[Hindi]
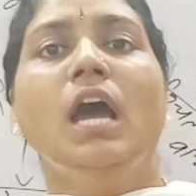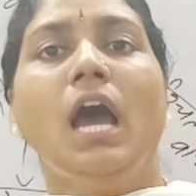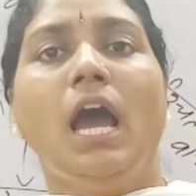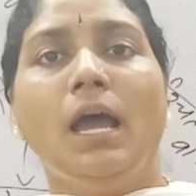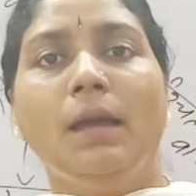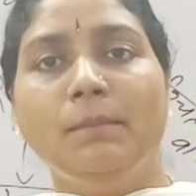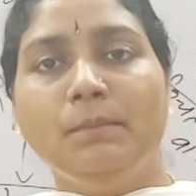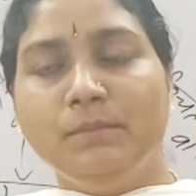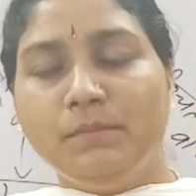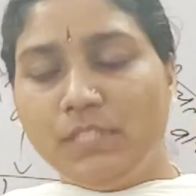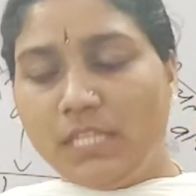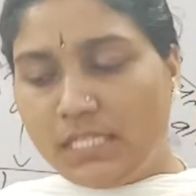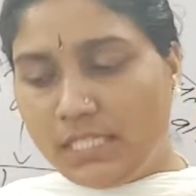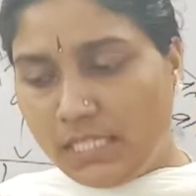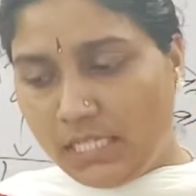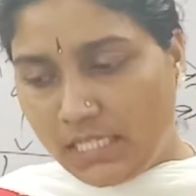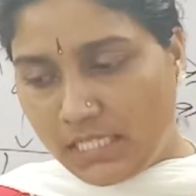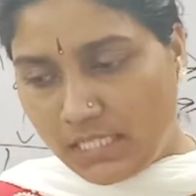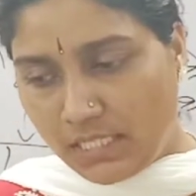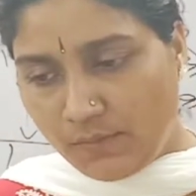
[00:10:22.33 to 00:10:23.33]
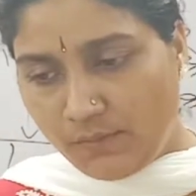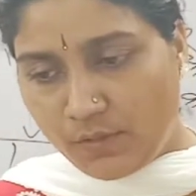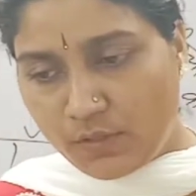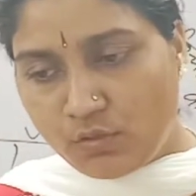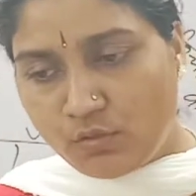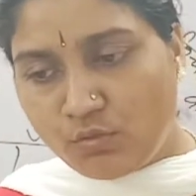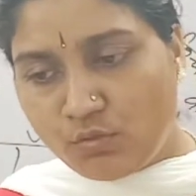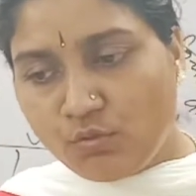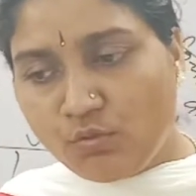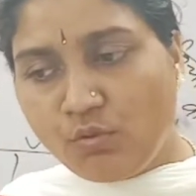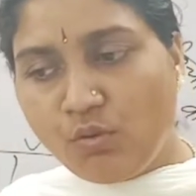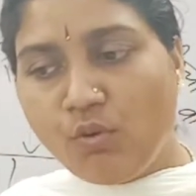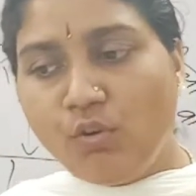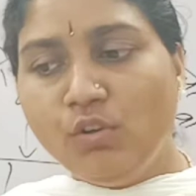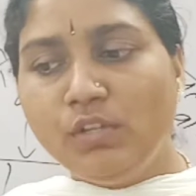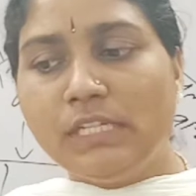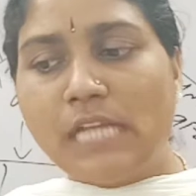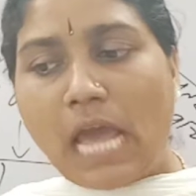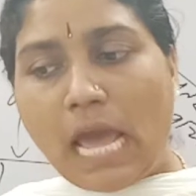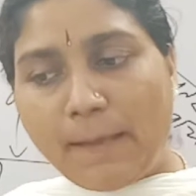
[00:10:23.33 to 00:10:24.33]
हम जैसे किसी वस्तु को
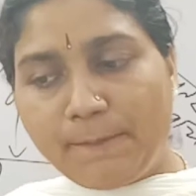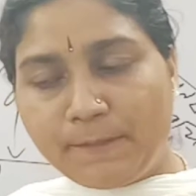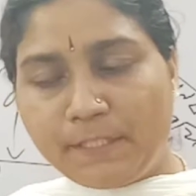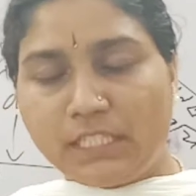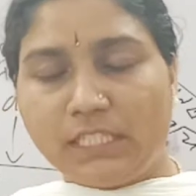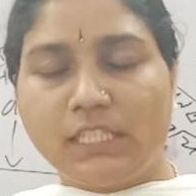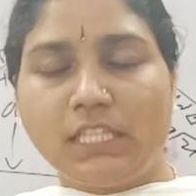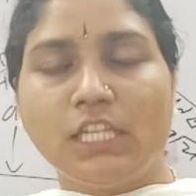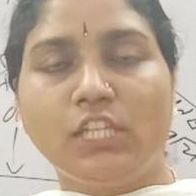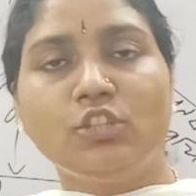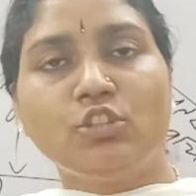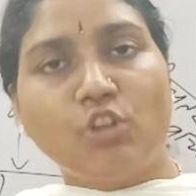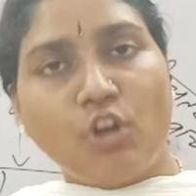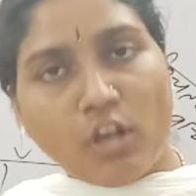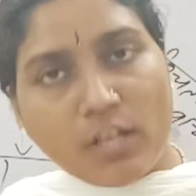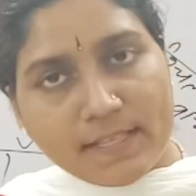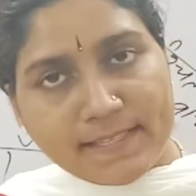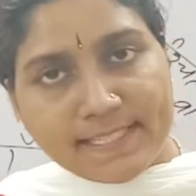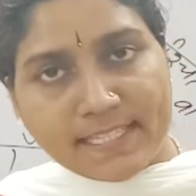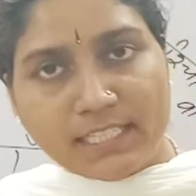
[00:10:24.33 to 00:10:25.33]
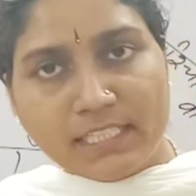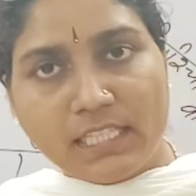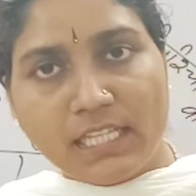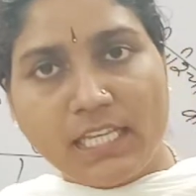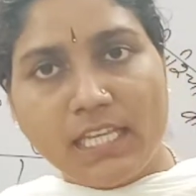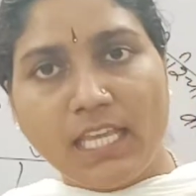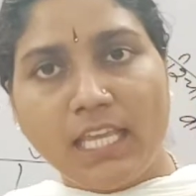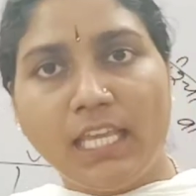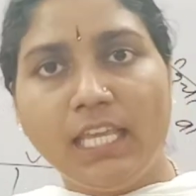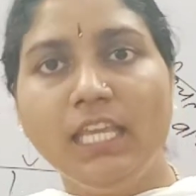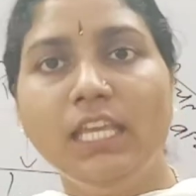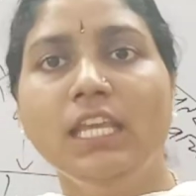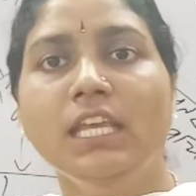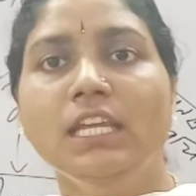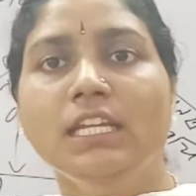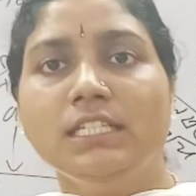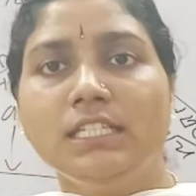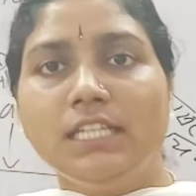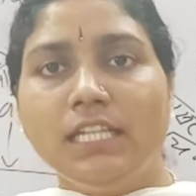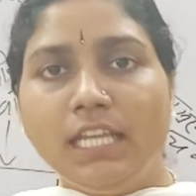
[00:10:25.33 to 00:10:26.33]
नाप सकते हैं तौल सकते
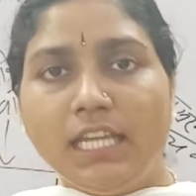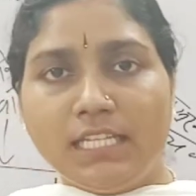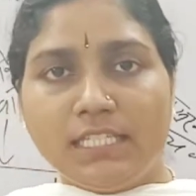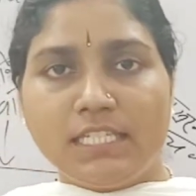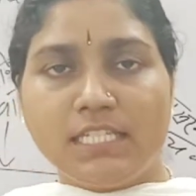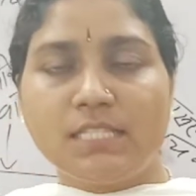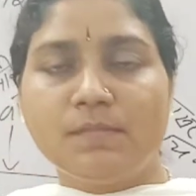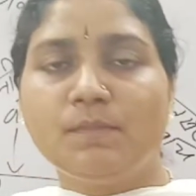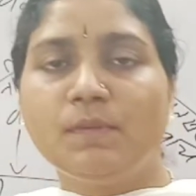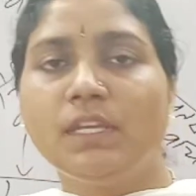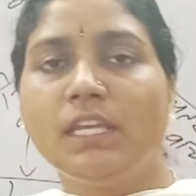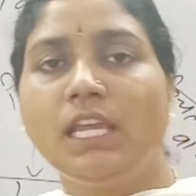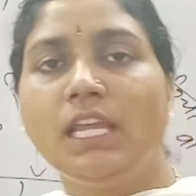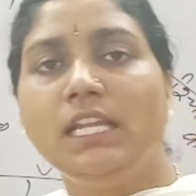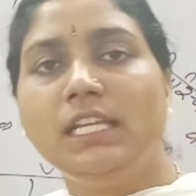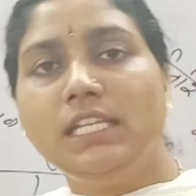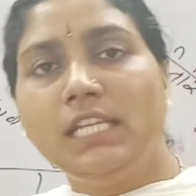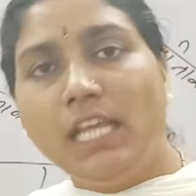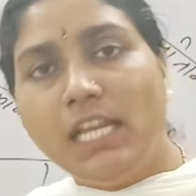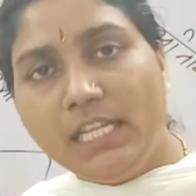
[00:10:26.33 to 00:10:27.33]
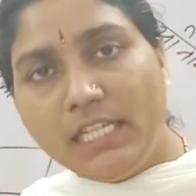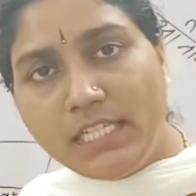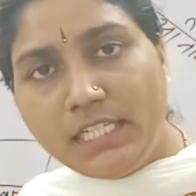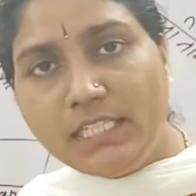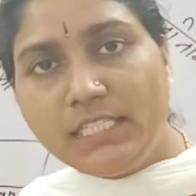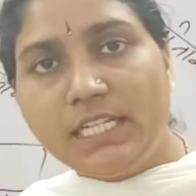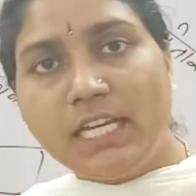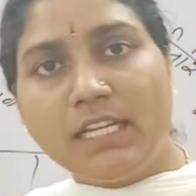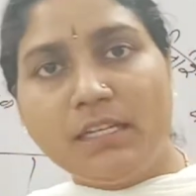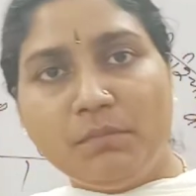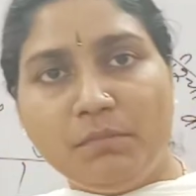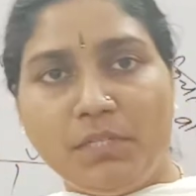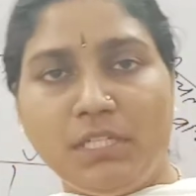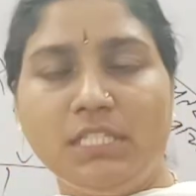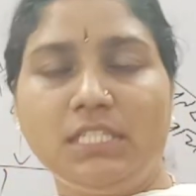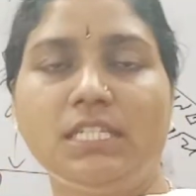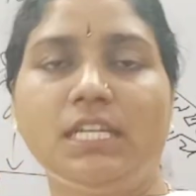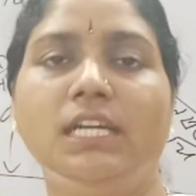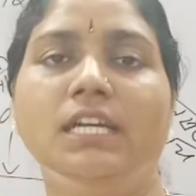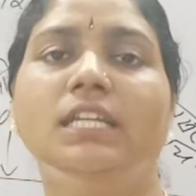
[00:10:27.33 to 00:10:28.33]
हैं ठीक है जिसमें के लिए लीटर
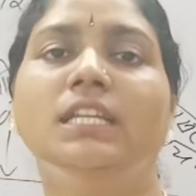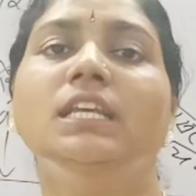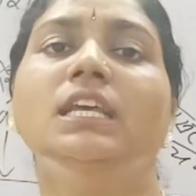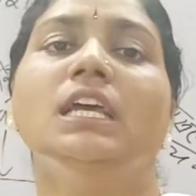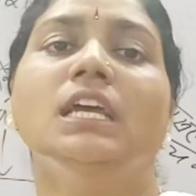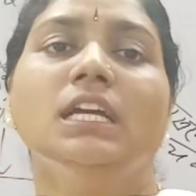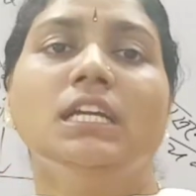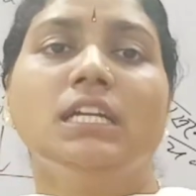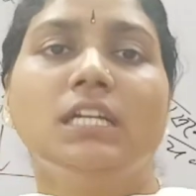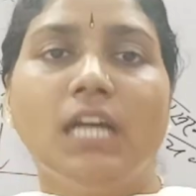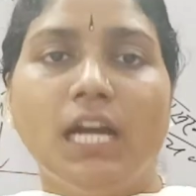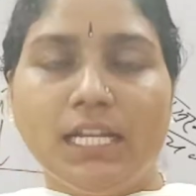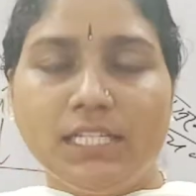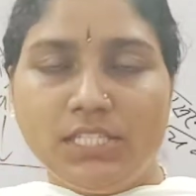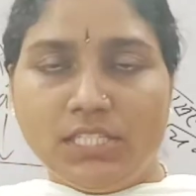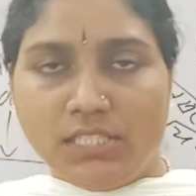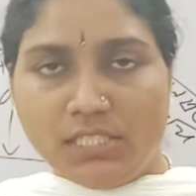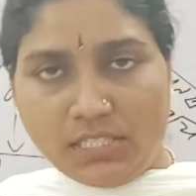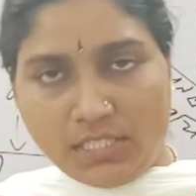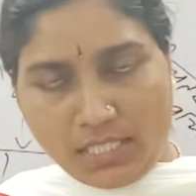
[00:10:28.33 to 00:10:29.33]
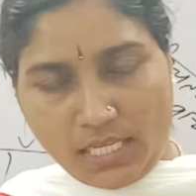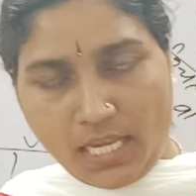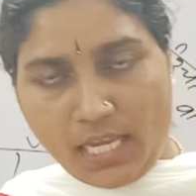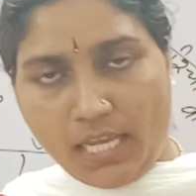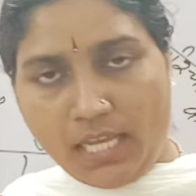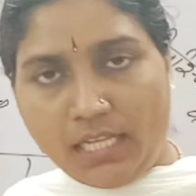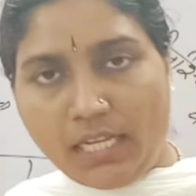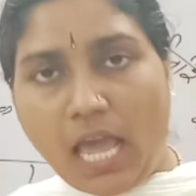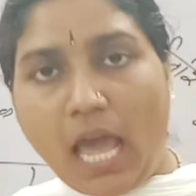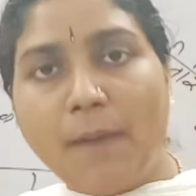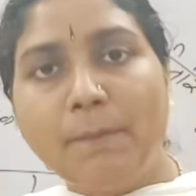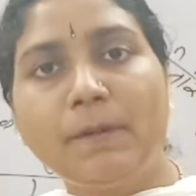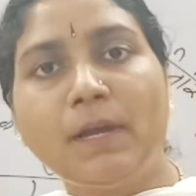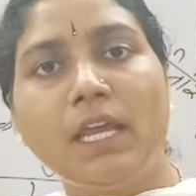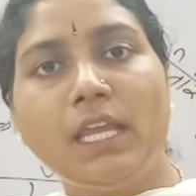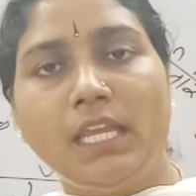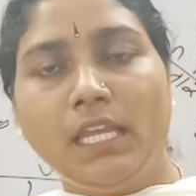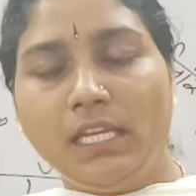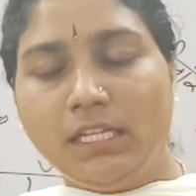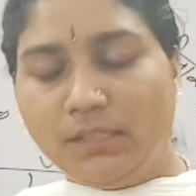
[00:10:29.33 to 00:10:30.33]
मीटर गज शेर आपका
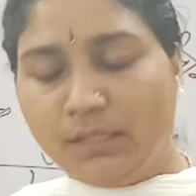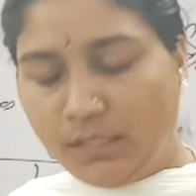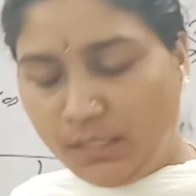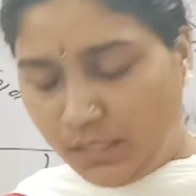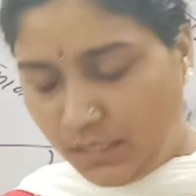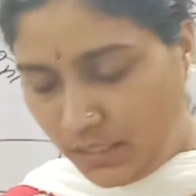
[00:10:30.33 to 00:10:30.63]
एक